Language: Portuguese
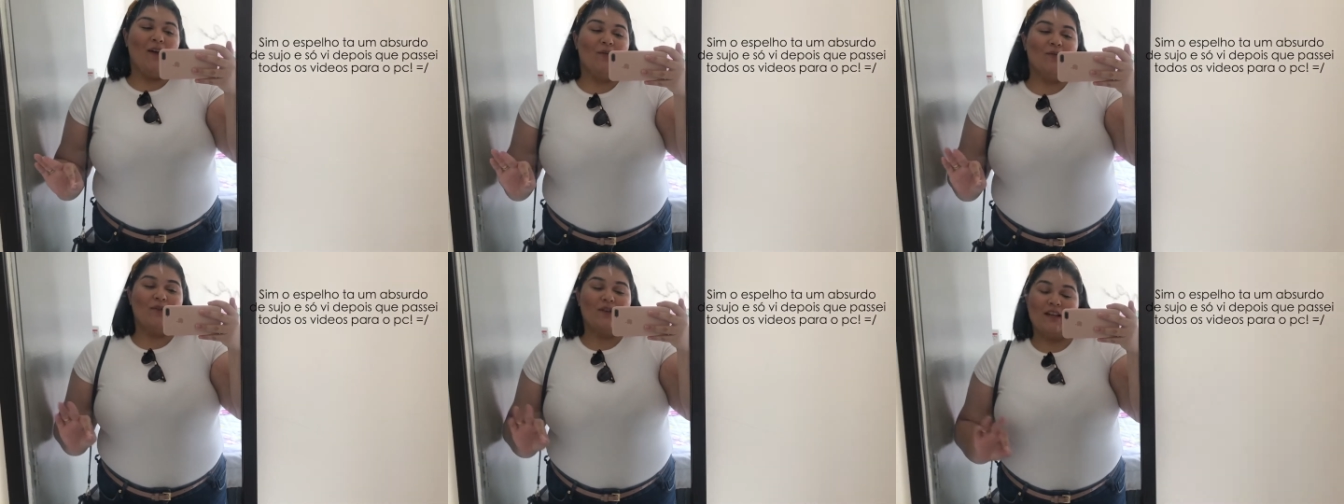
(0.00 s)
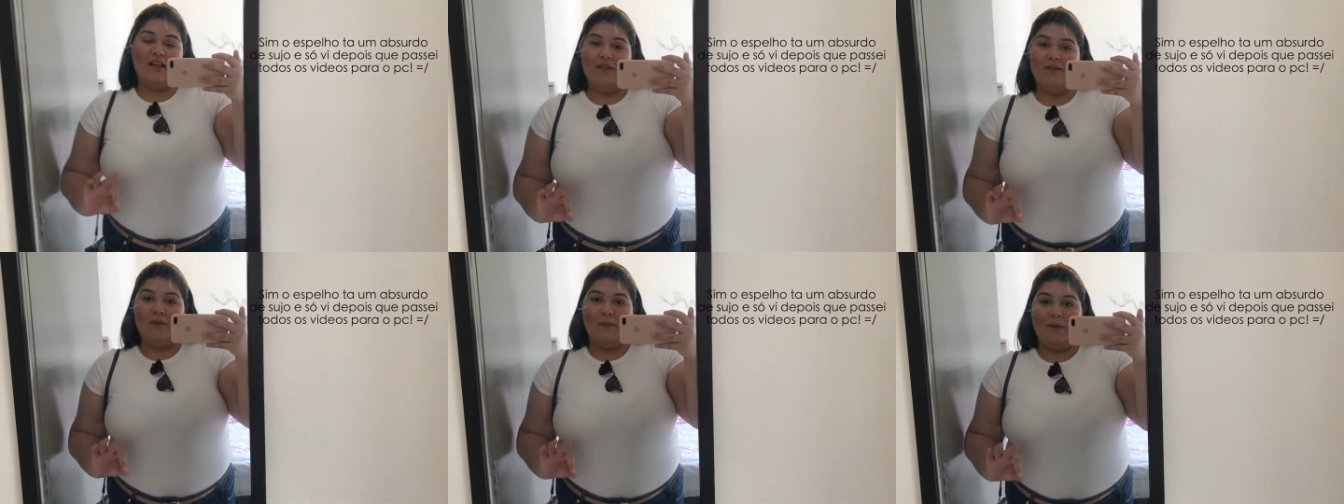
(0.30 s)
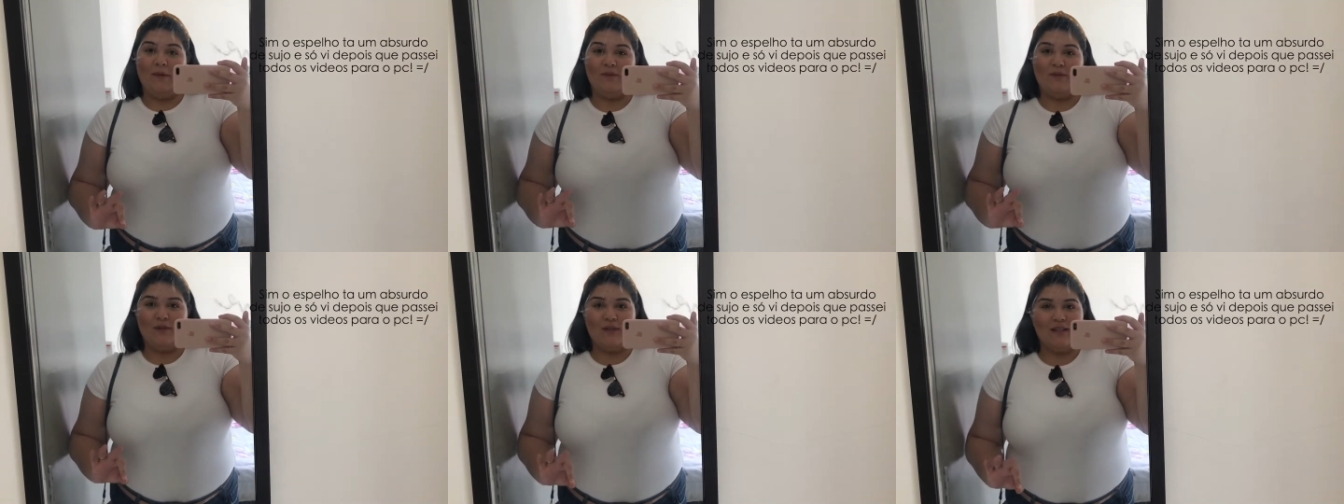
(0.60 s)
eu vou gravar
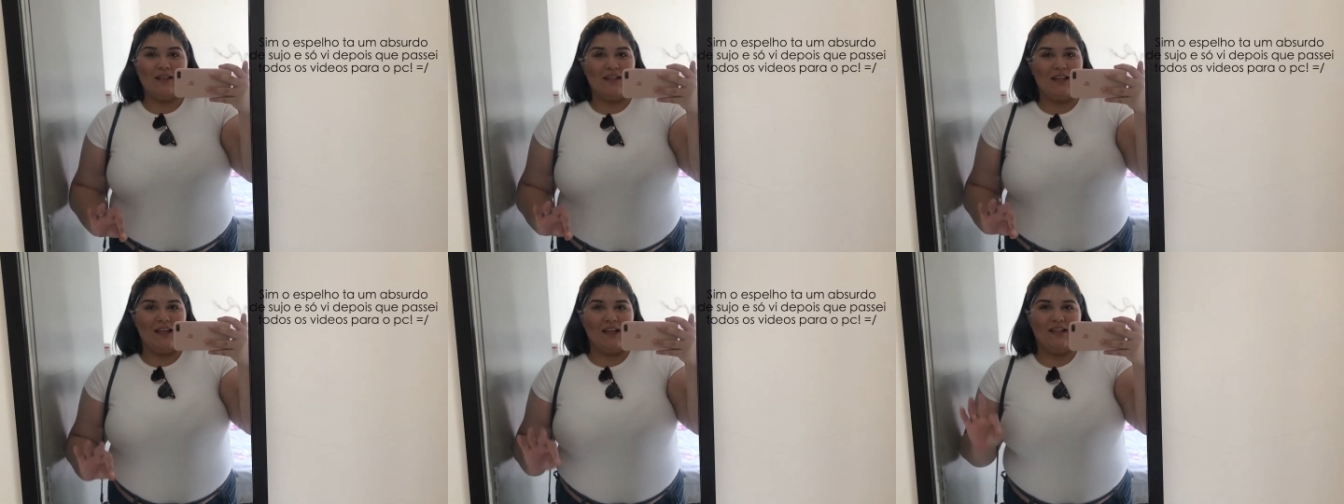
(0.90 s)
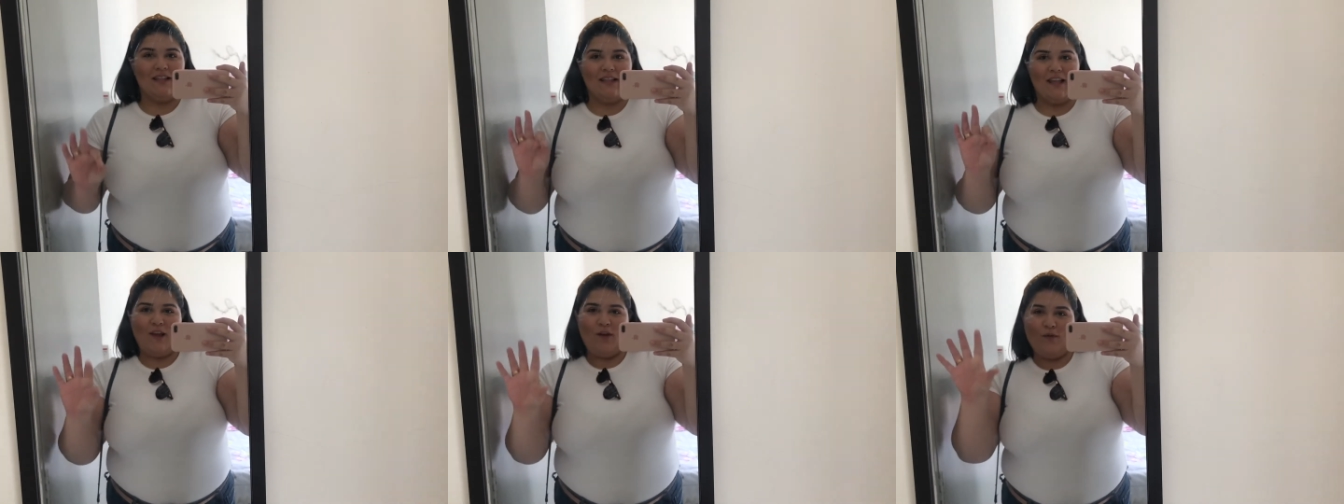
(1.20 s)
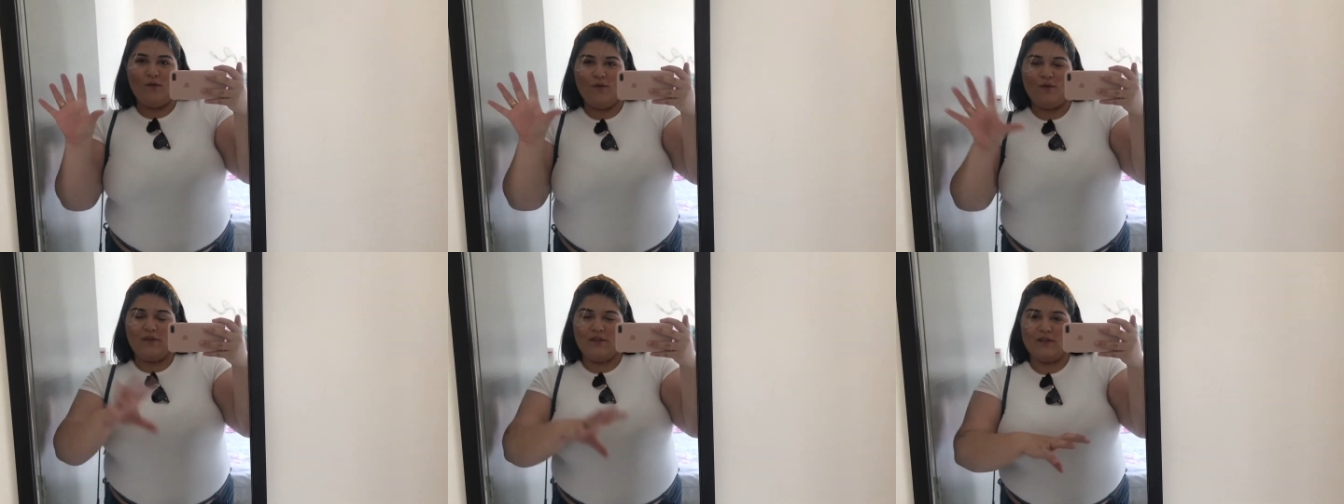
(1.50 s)
pra vocês e aí
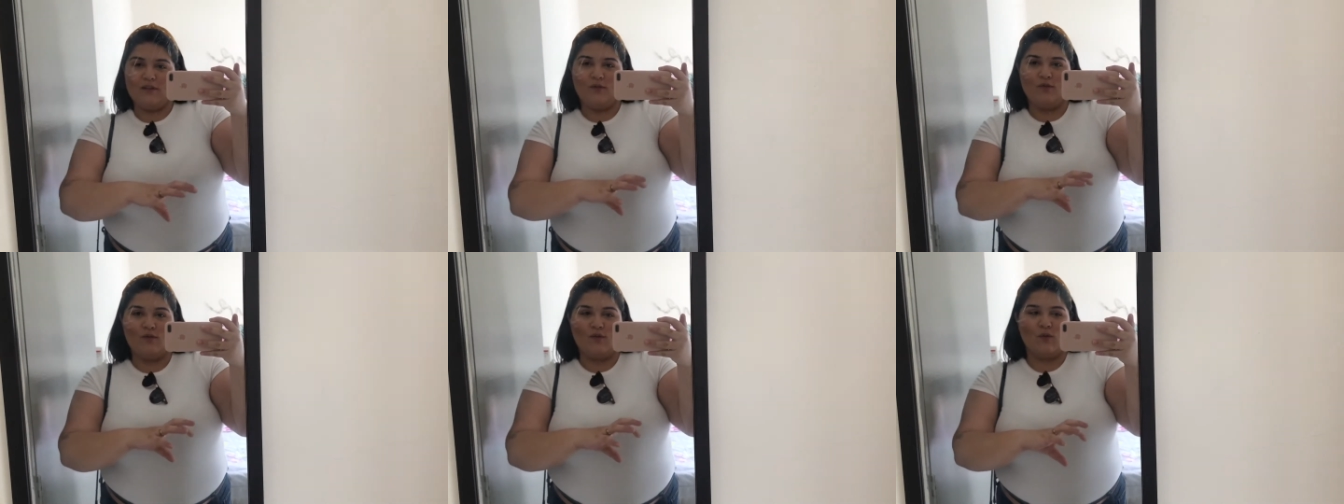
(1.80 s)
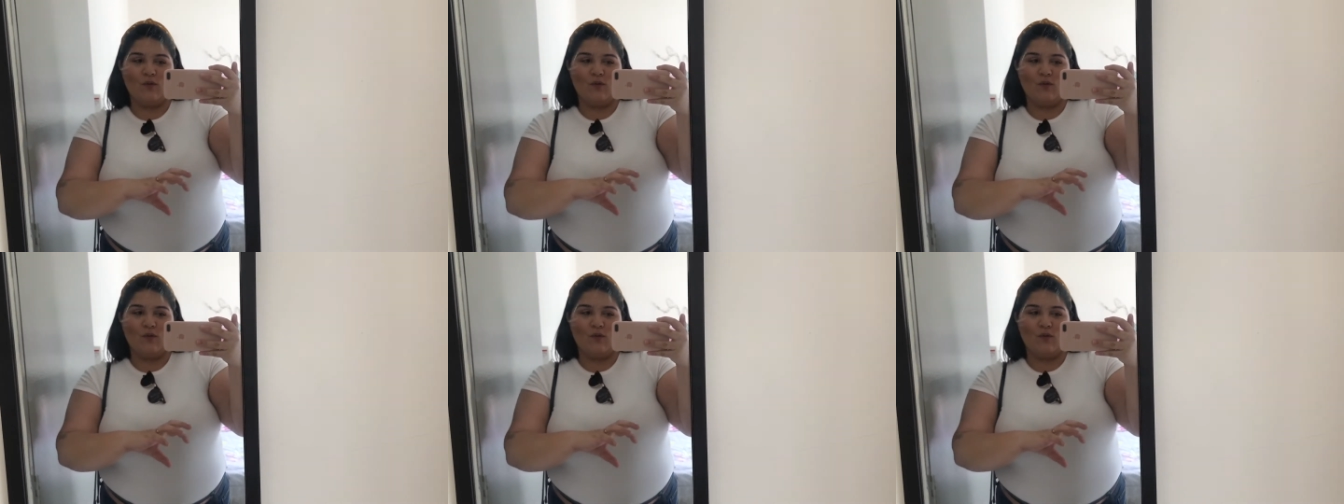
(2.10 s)
eu vou fazer um